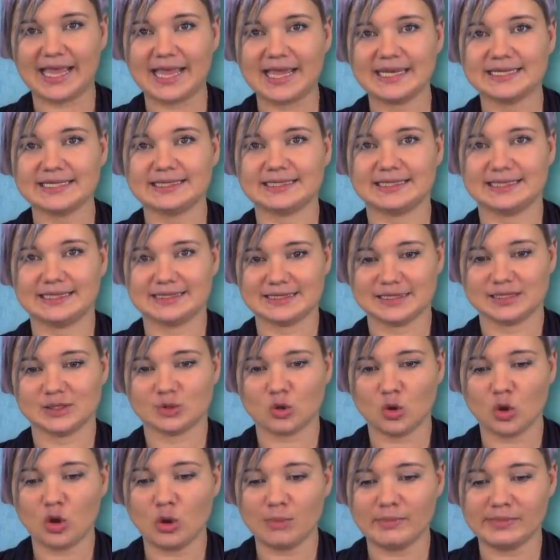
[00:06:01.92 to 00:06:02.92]
redet denn
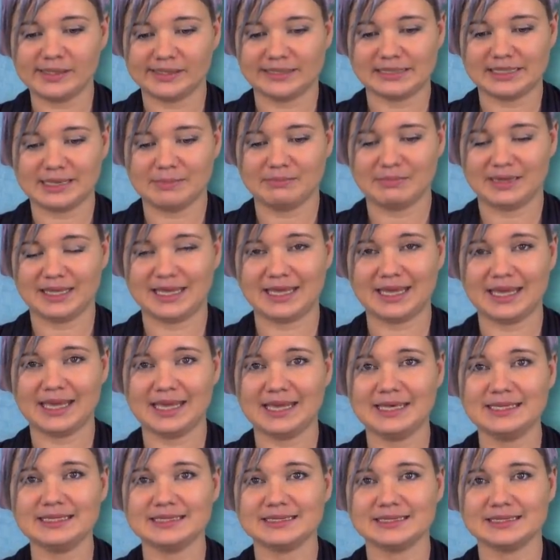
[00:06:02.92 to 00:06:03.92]
so mit einem
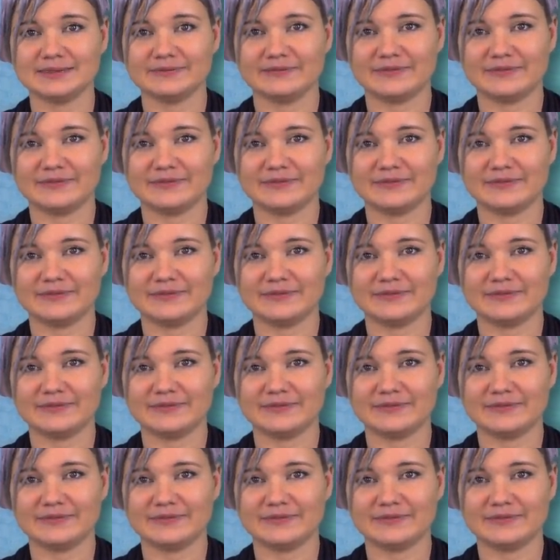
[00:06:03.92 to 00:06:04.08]
Kind,